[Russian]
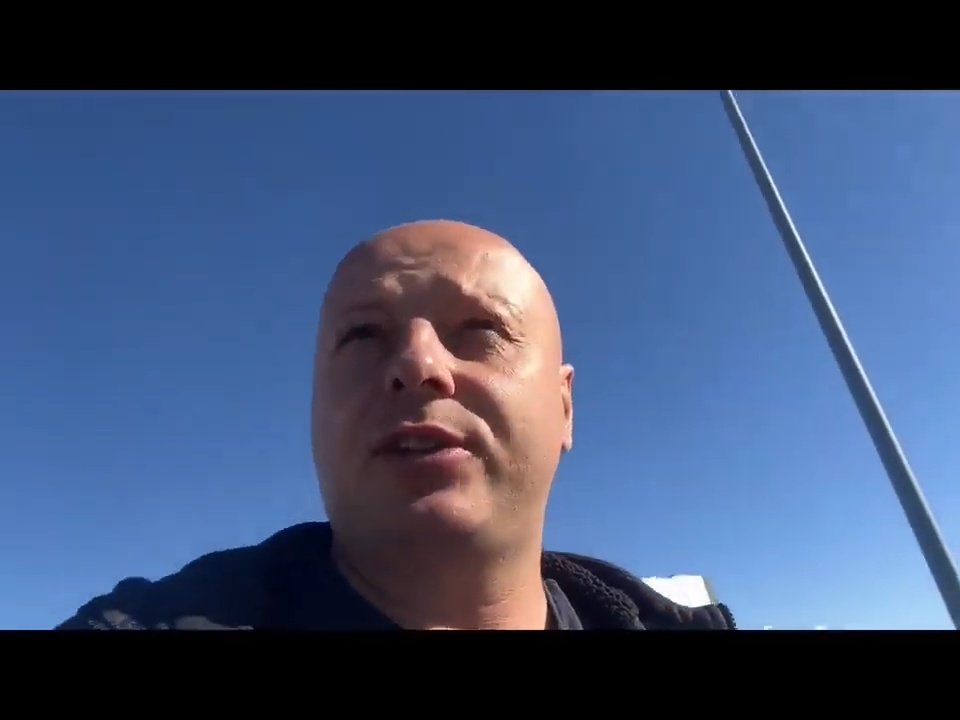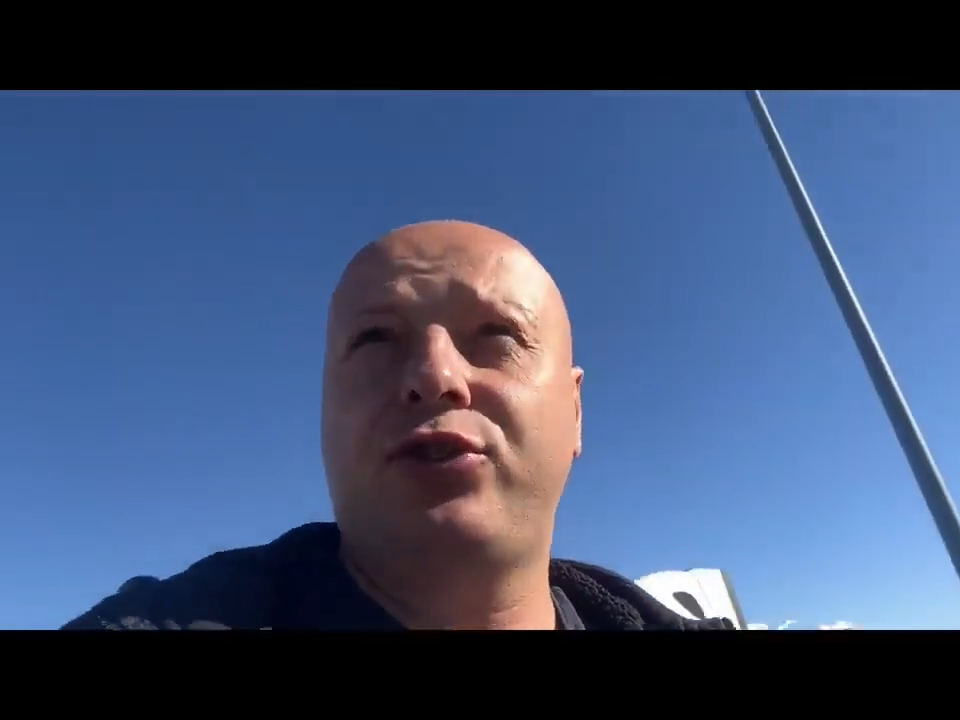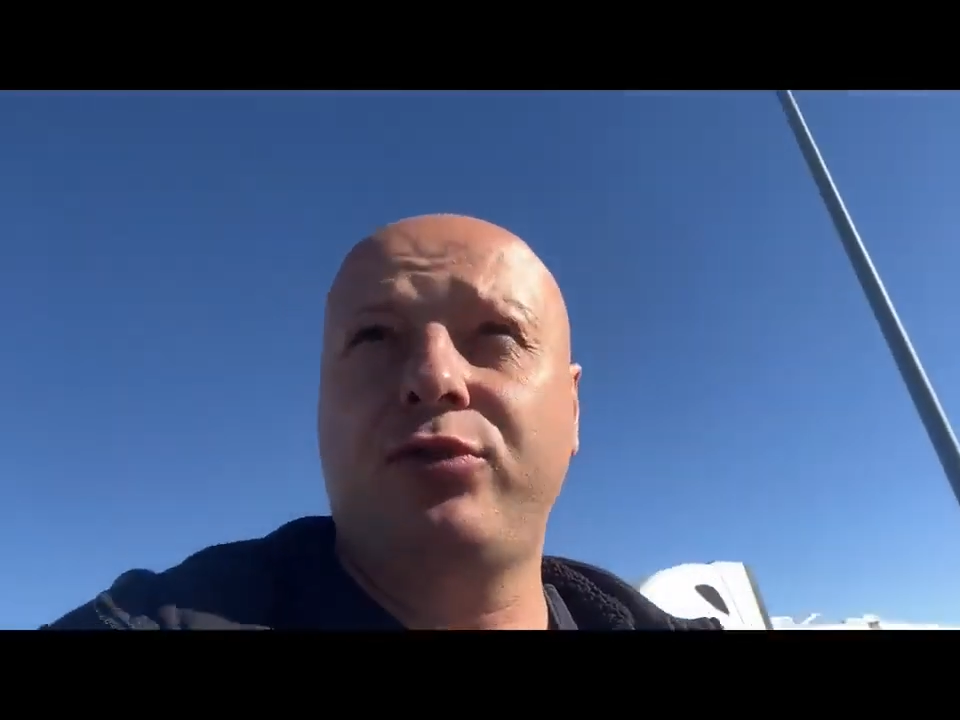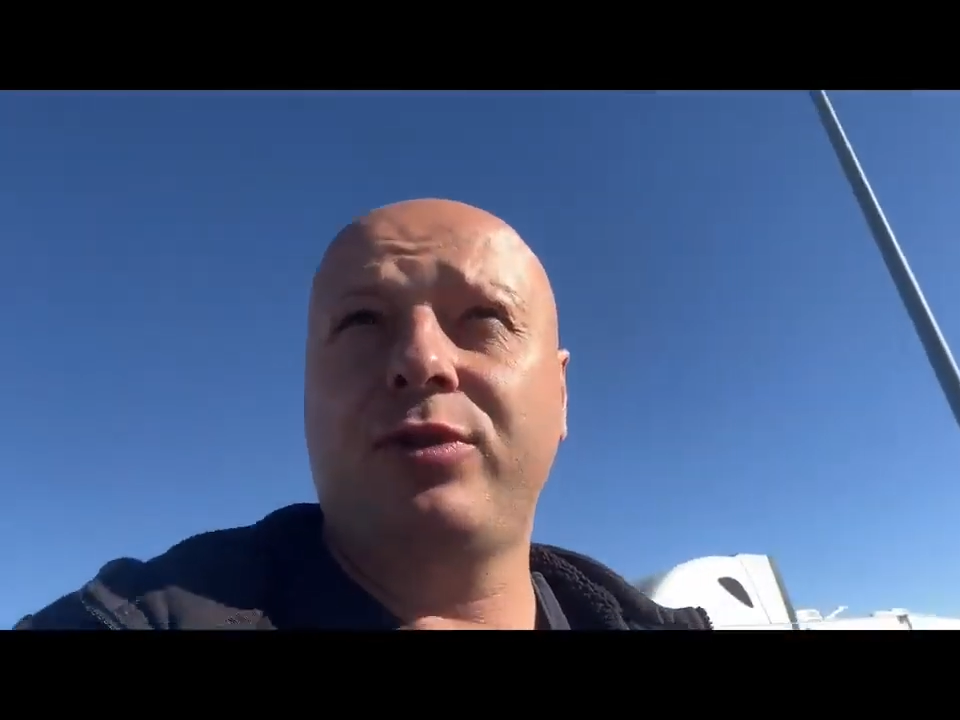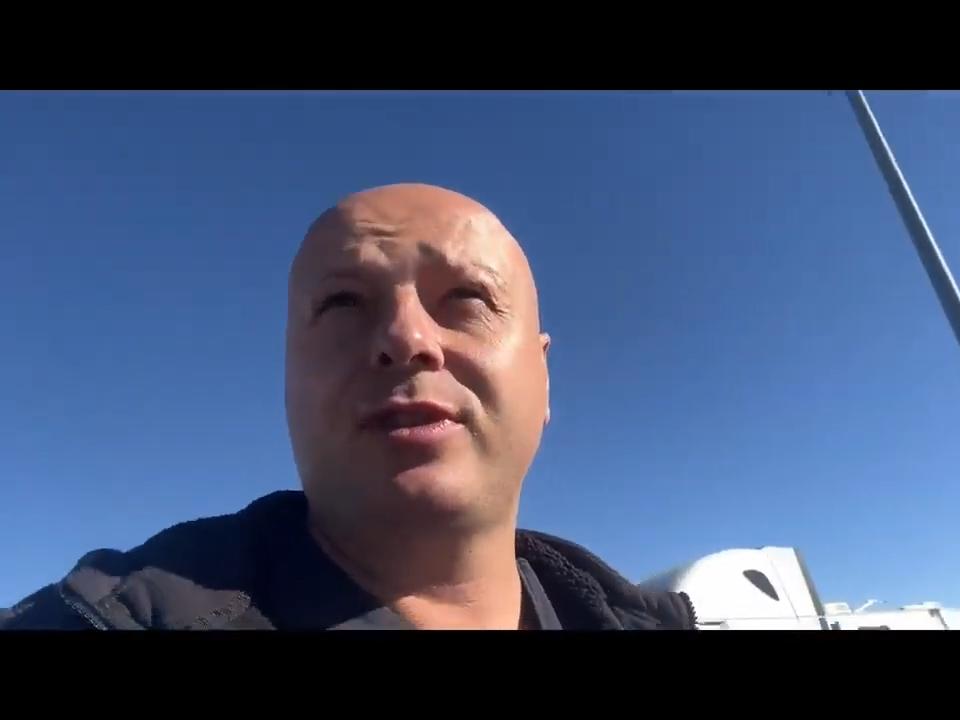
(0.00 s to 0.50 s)

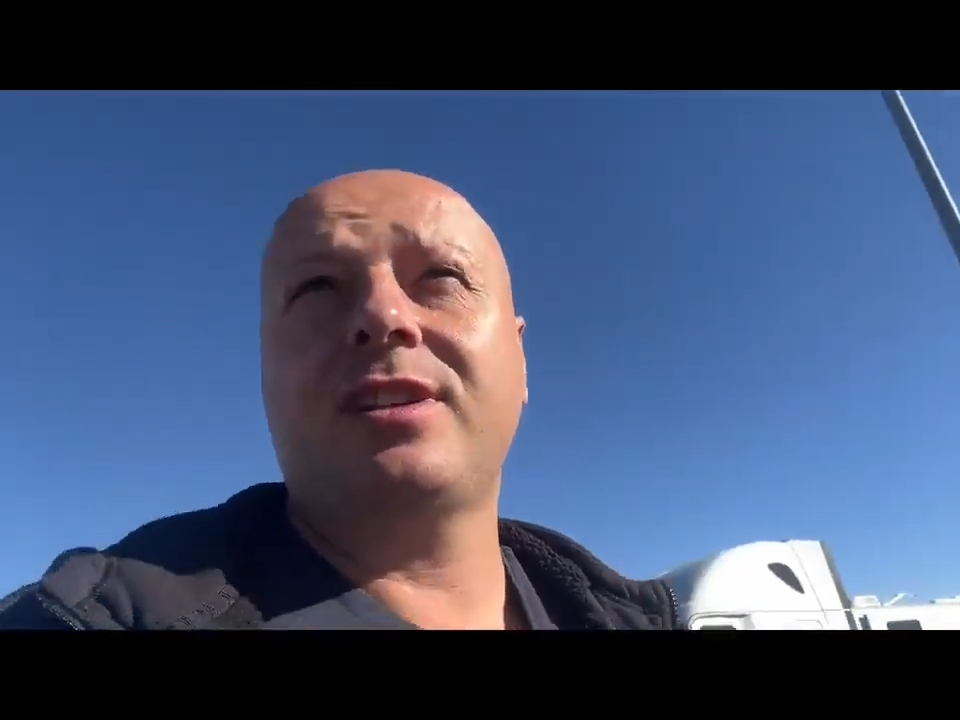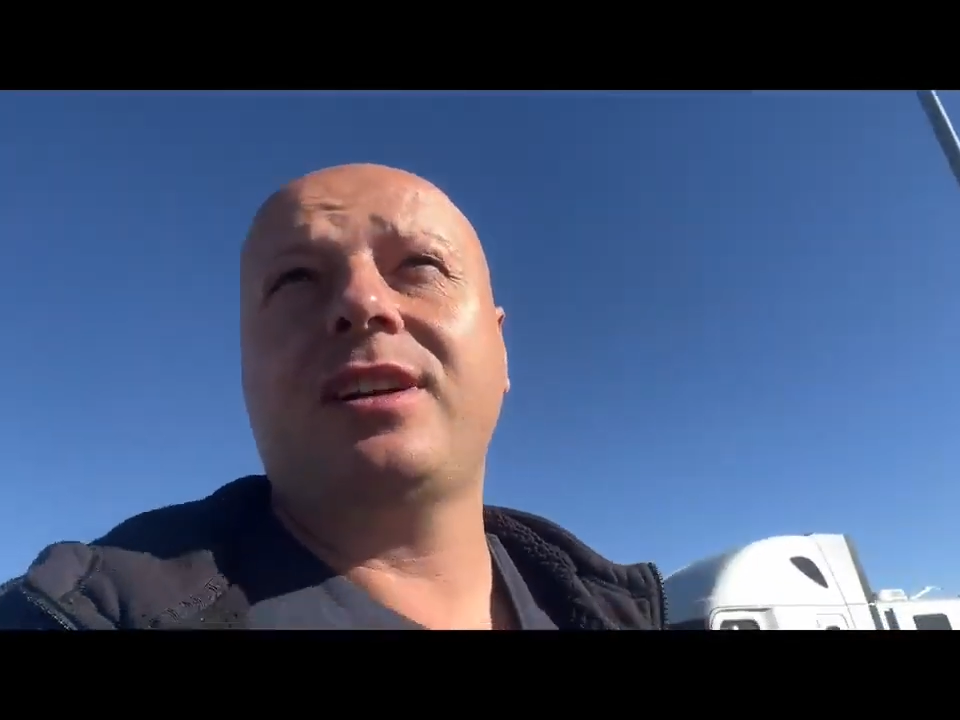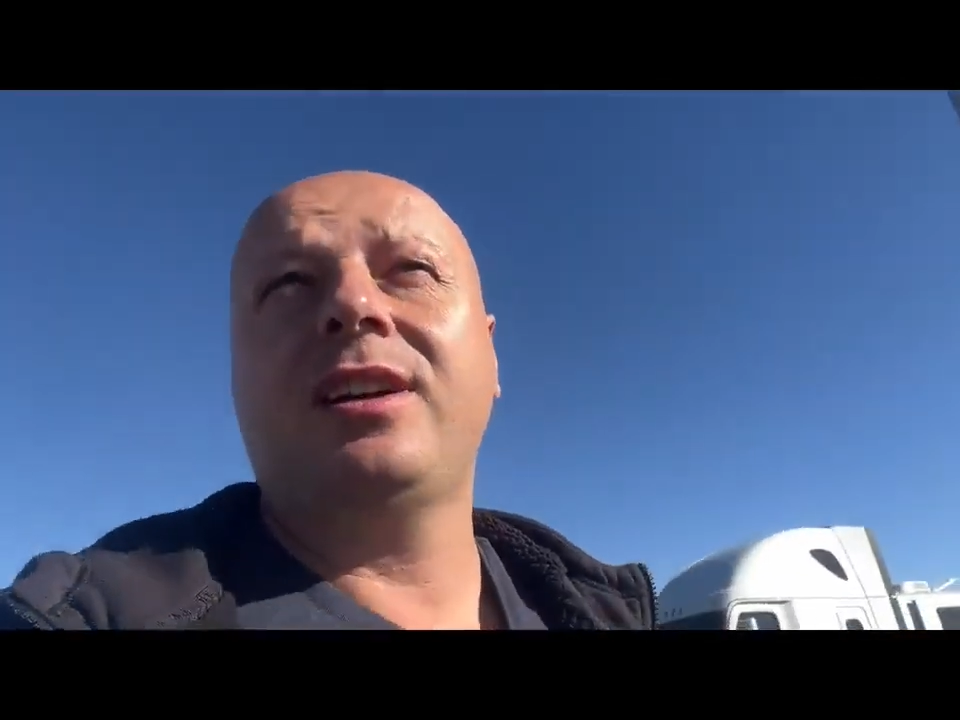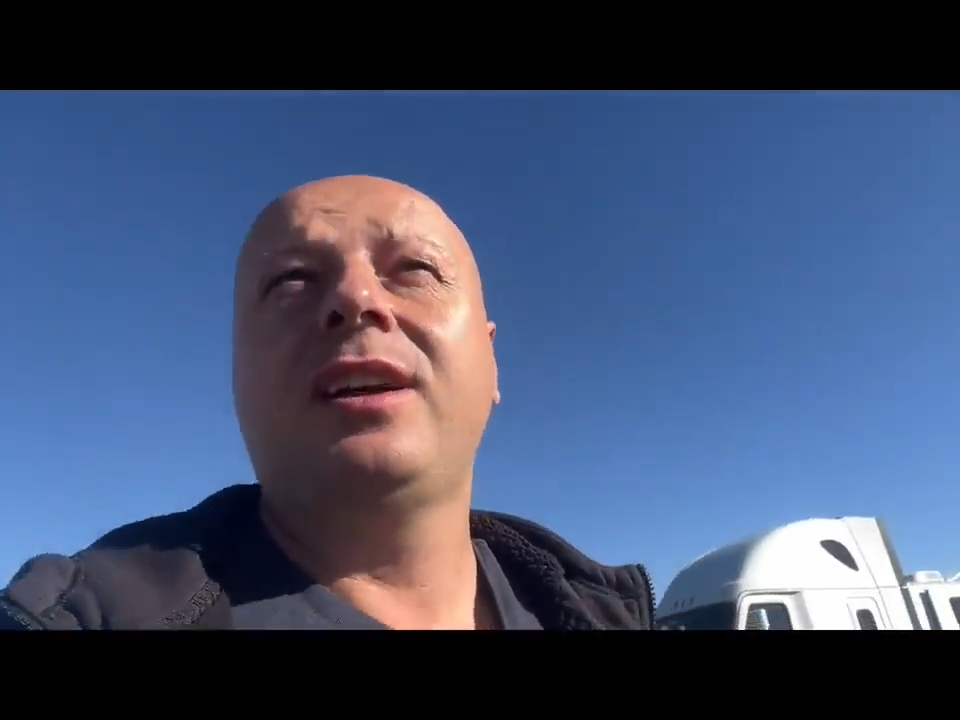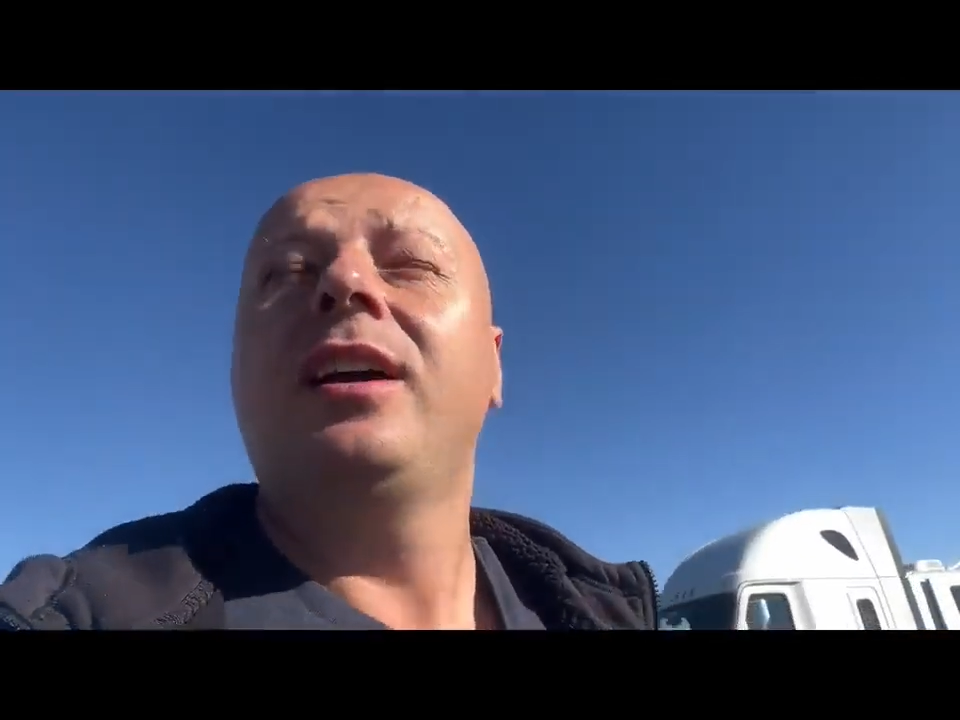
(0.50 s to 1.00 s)

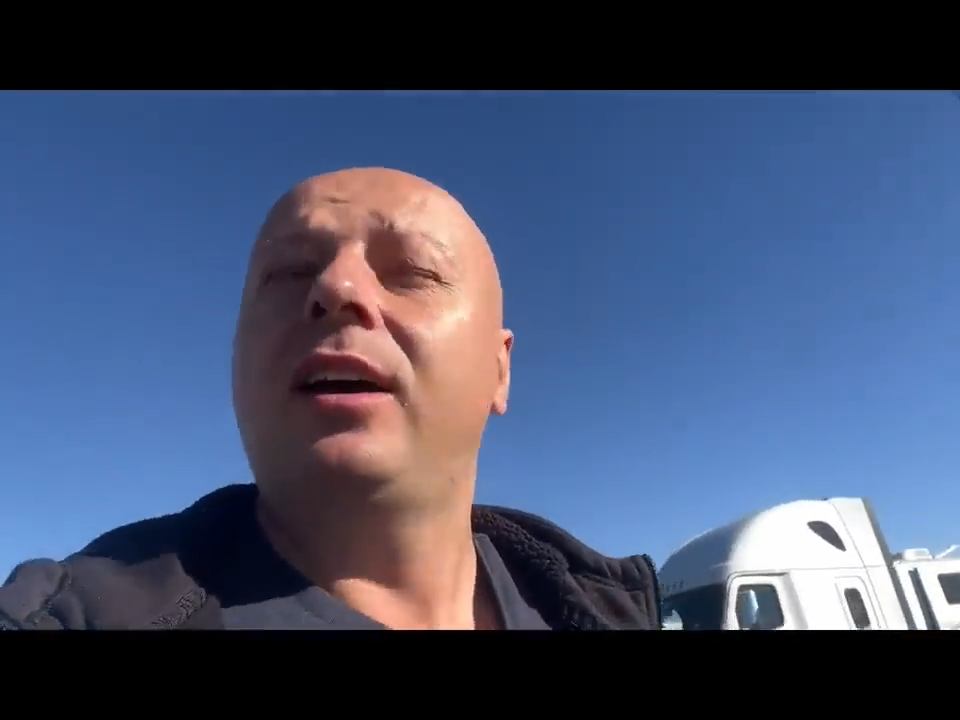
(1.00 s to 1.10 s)
начнется,